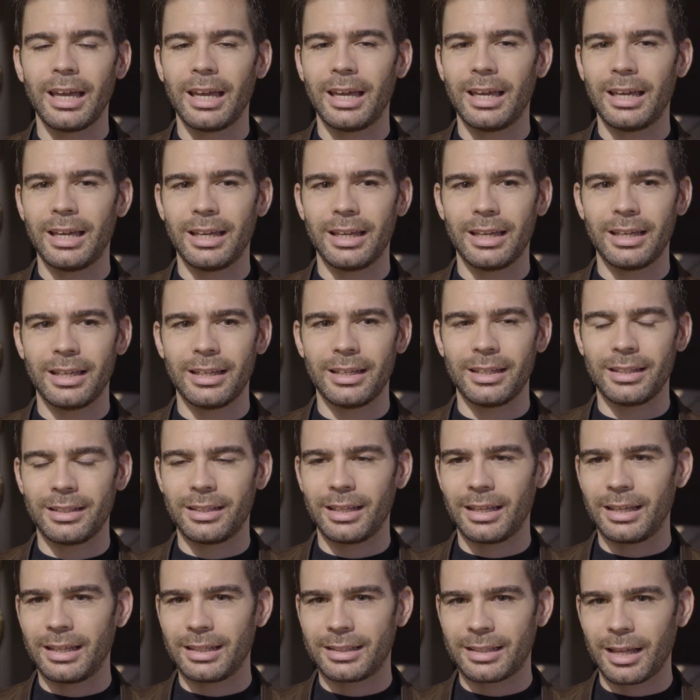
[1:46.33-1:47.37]
Eh,
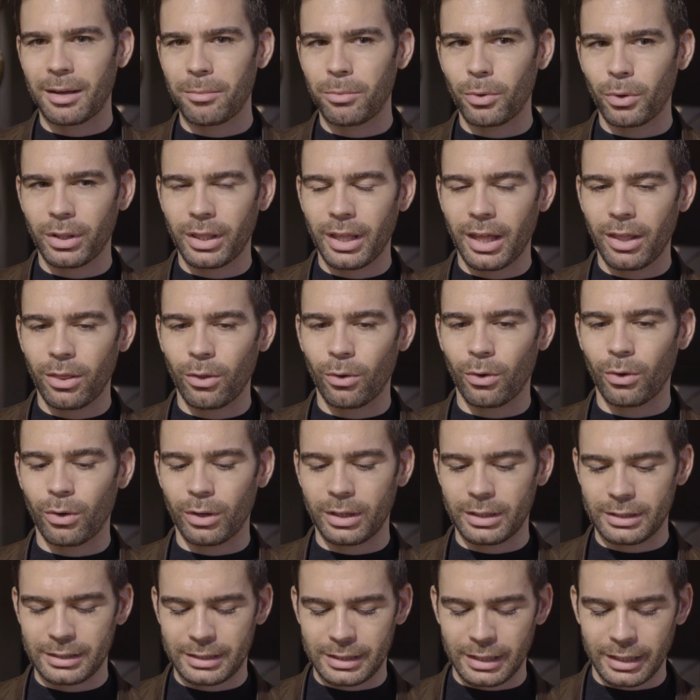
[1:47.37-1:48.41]
está bordado
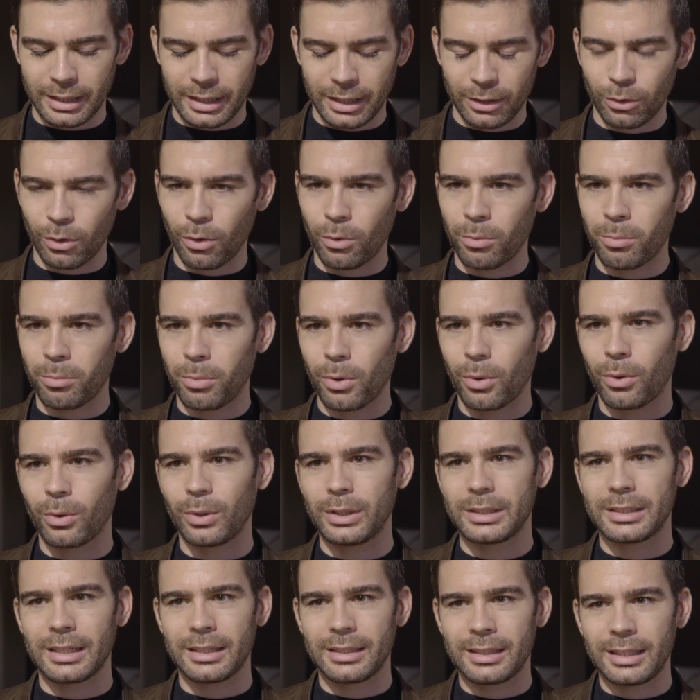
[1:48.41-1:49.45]
siguiendo un poco
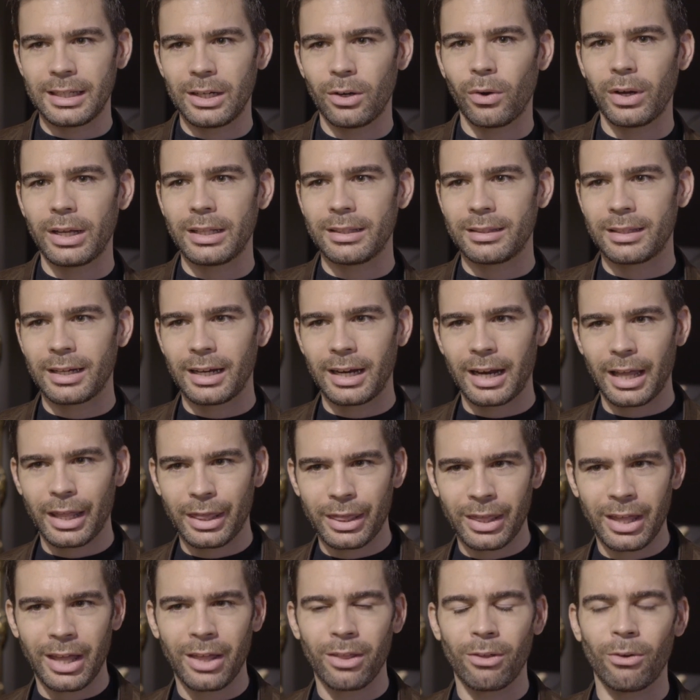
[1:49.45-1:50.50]
ese estilo
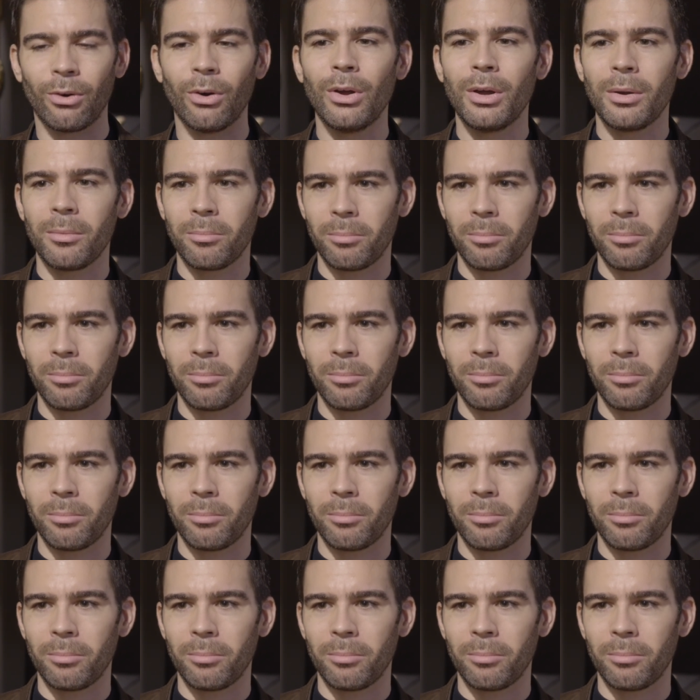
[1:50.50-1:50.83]
entrelazado